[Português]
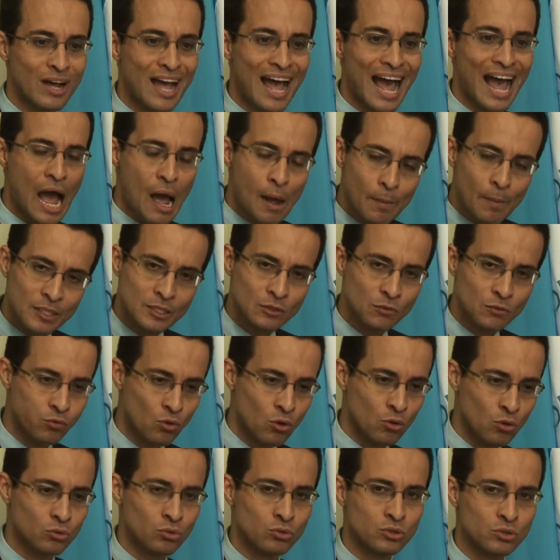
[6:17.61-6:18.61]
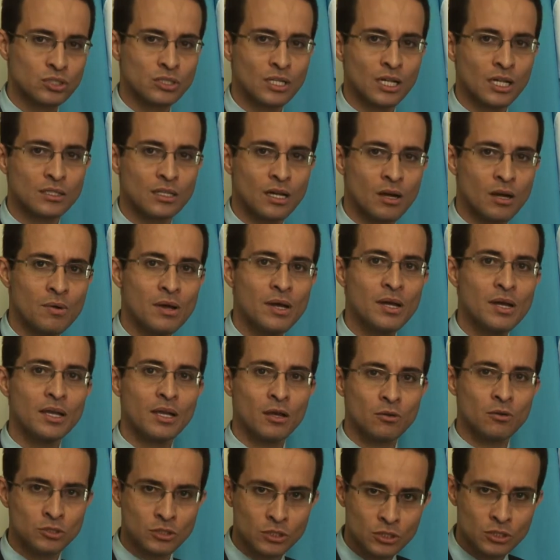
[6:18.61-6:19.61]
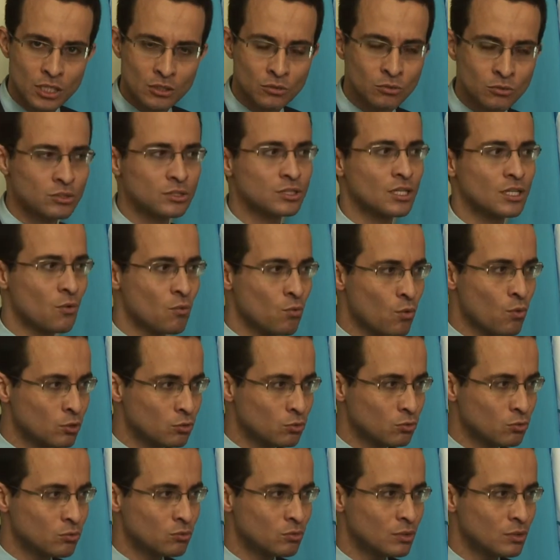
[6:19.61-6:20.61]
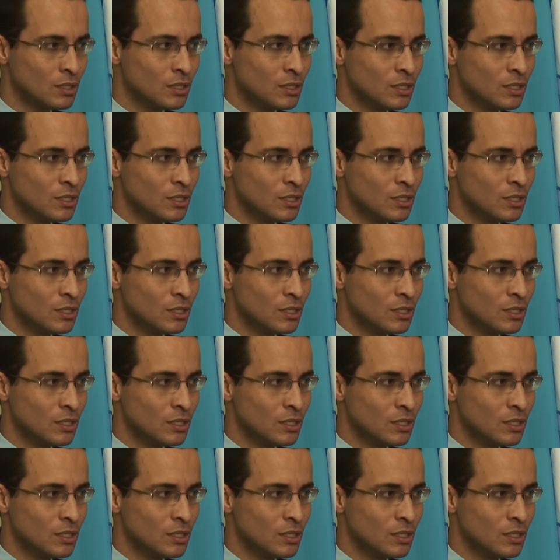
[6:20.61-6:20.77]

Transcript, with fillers: A arma de fogo do cidadão é o disco de denúncia, é 181.